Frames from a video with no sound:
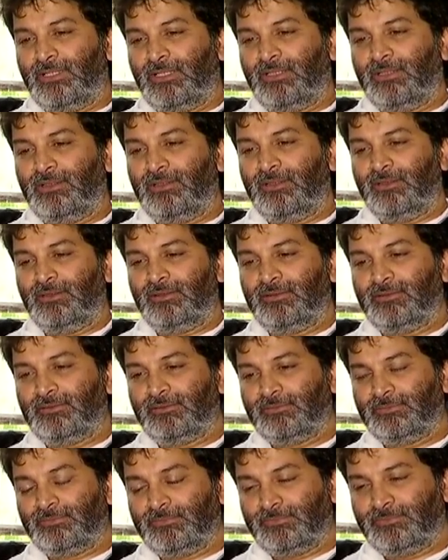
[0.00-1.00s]
అండ్ uh,
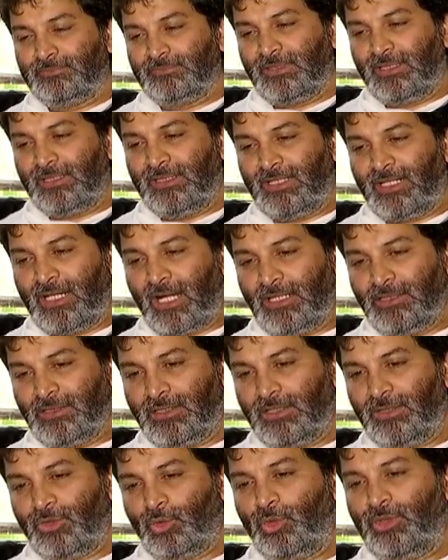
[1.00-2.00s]
ఇది
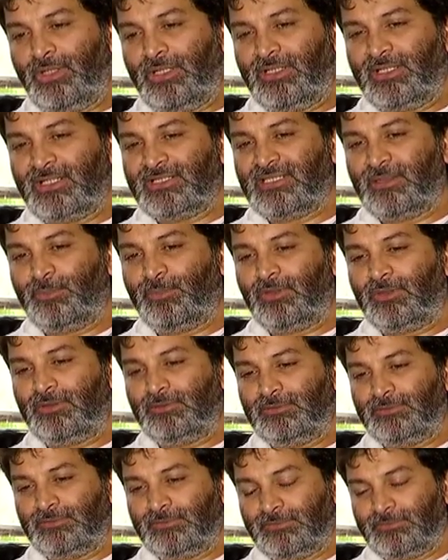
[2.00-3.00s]
కంటెంట్ ఓరియంటెడ్ సినిమాలు